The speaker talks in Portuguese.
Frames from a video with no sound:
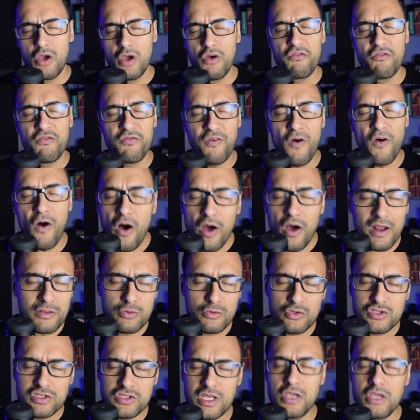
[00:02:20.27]
Fora
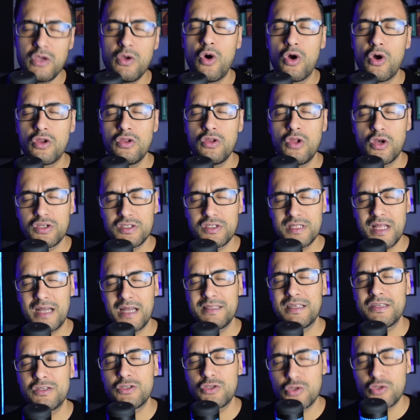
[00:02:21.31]
do Senhor nós
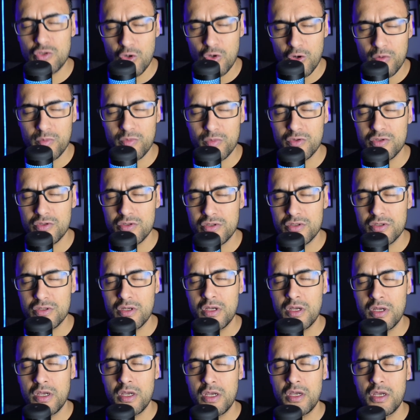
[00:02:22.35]
nada
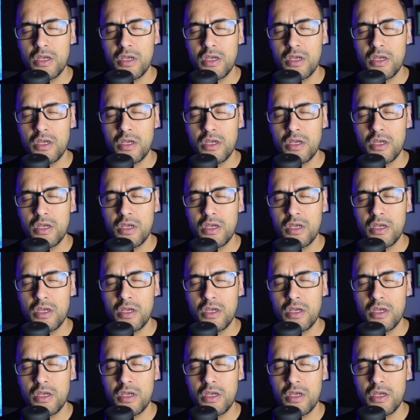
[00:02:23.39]
somos